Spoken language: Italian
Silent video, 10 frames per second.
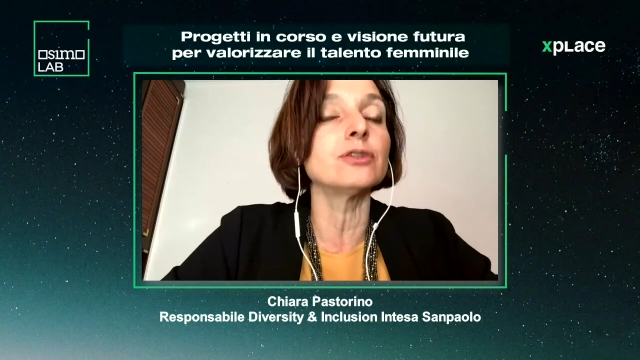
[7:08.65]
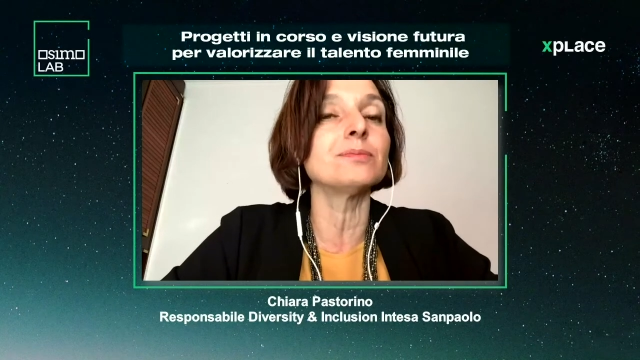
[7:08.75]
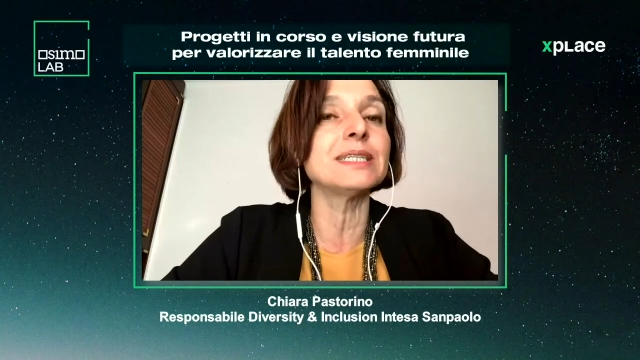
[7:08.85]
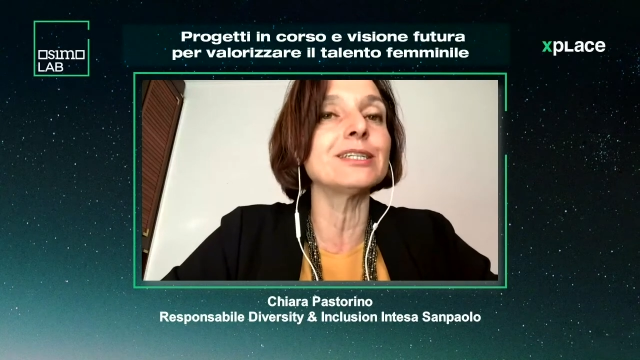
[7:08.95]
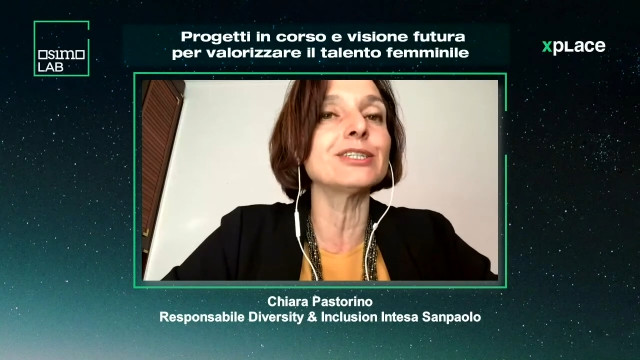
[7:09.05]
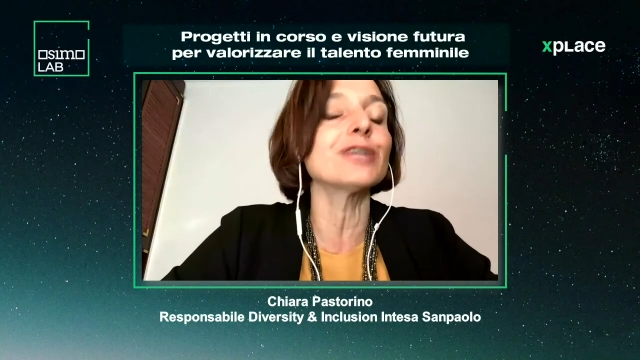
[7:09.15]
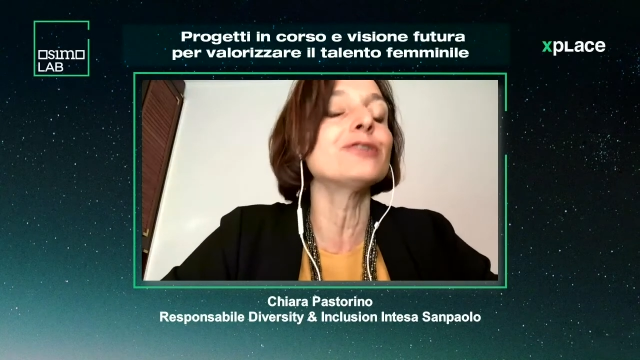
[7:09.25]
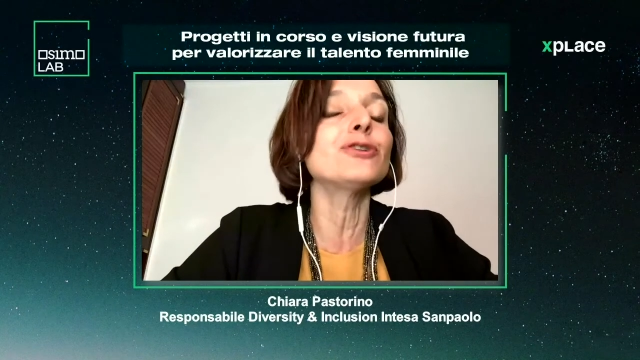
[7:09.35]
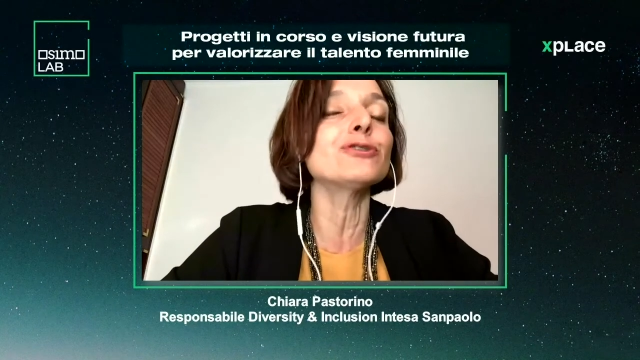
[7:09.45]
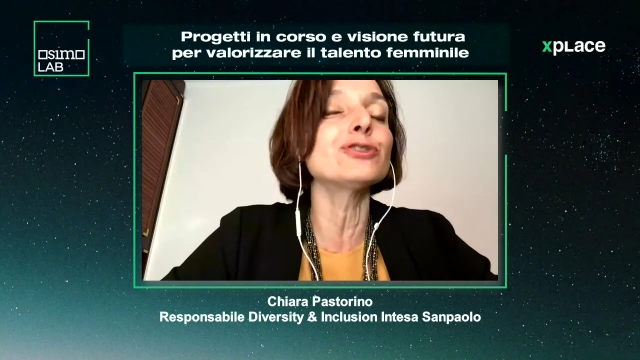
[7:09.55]
Mi dice
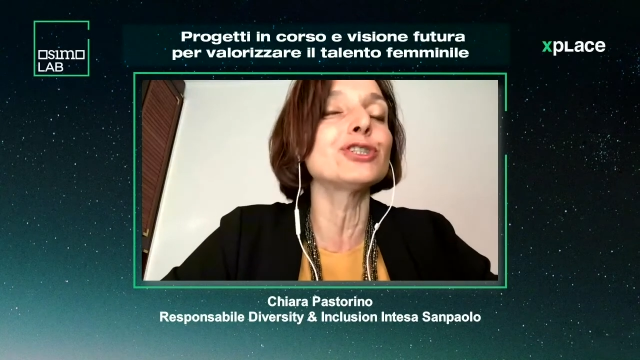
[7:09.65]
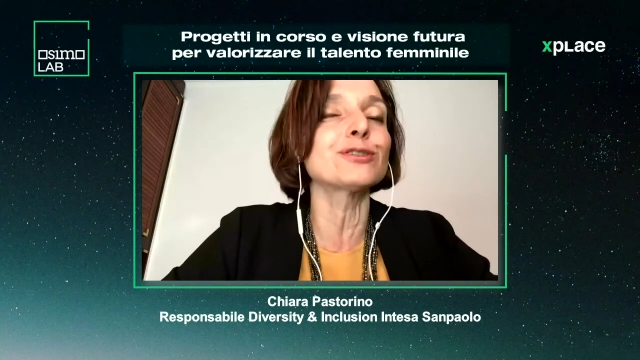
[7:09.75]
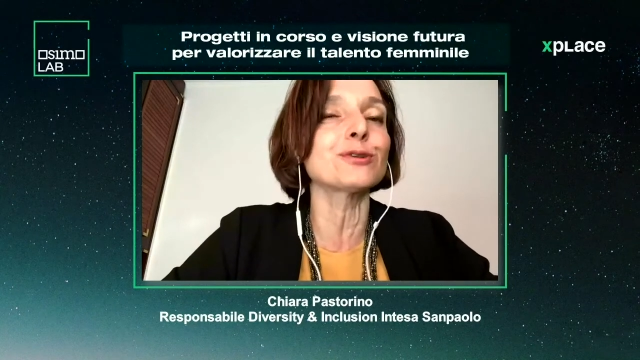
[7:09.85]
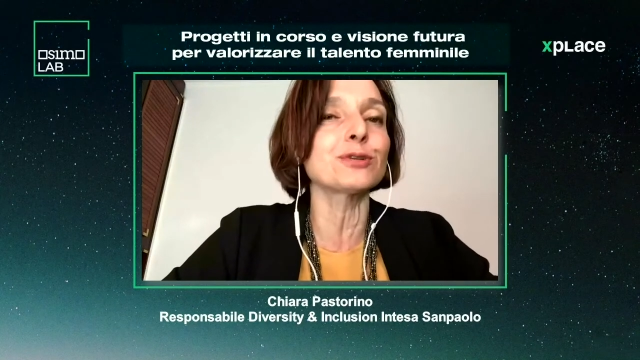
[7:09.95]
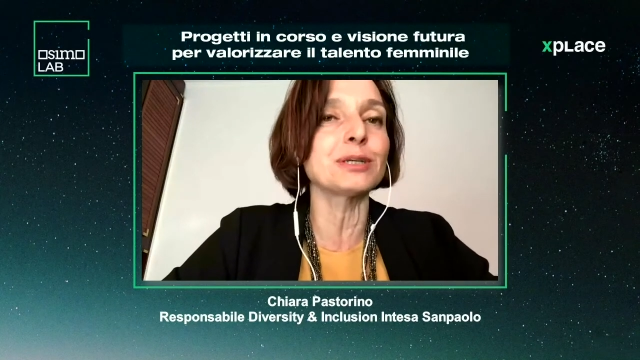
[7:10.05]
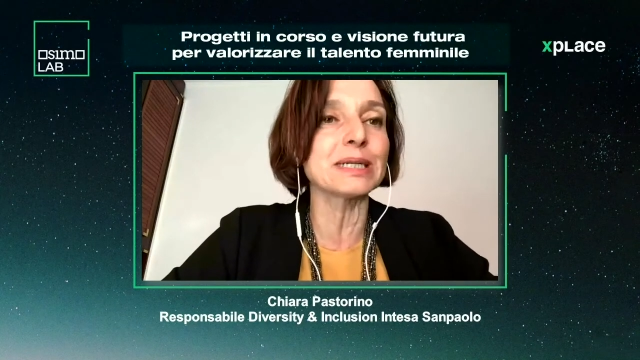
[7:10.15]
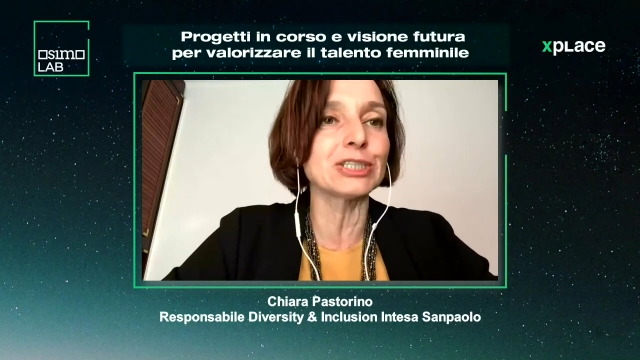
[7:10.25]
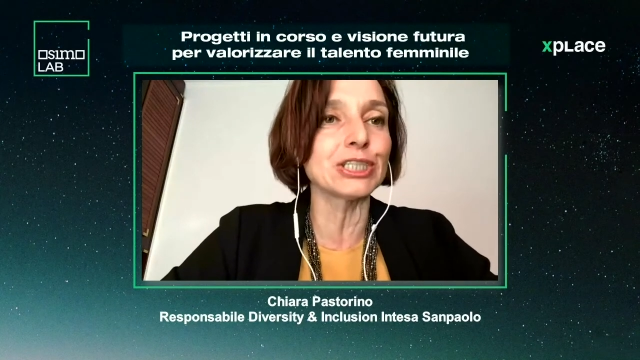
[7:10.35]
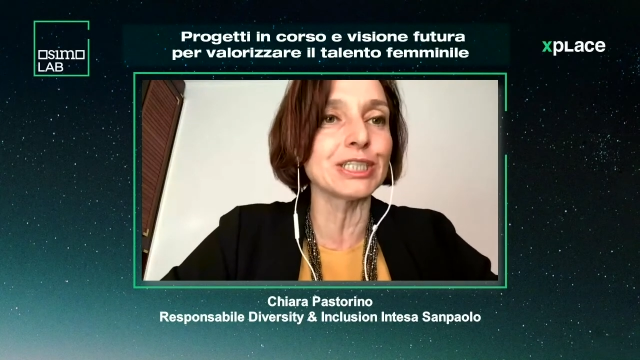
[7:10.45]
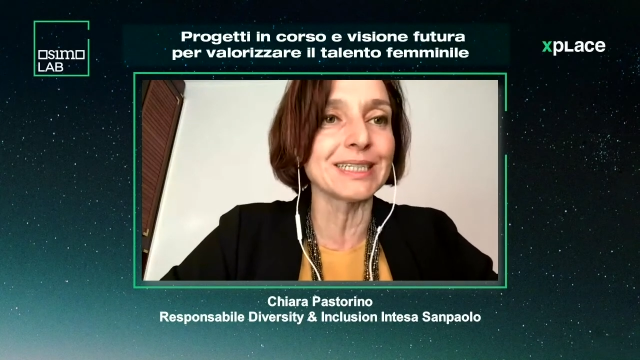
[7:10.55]
non ci sono i
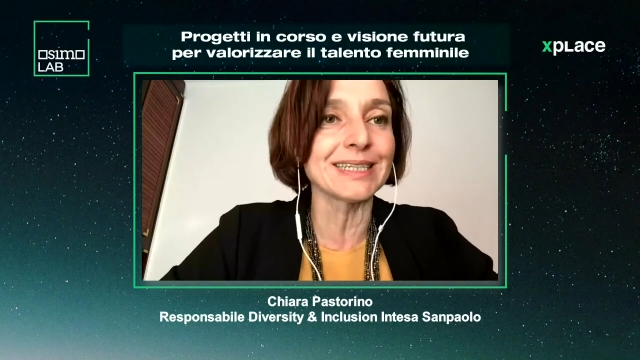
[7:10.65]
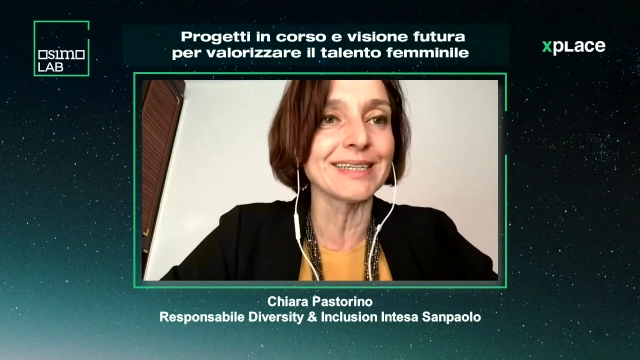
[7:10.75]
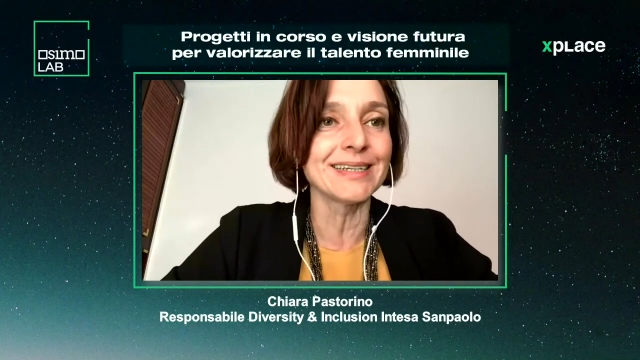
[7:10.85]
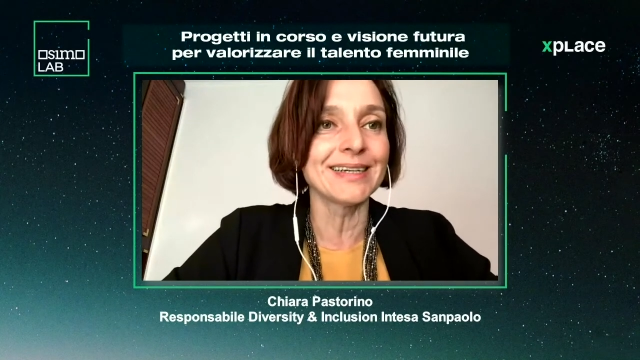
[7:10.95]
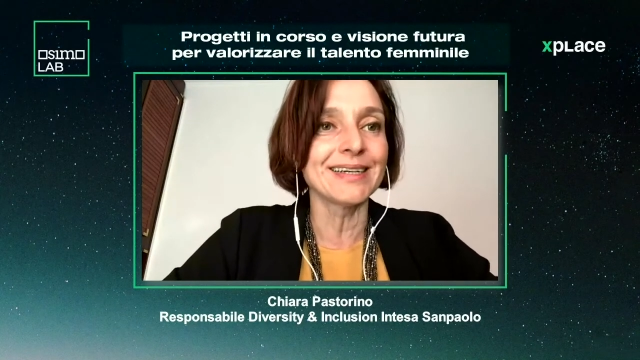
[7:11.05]
bacini,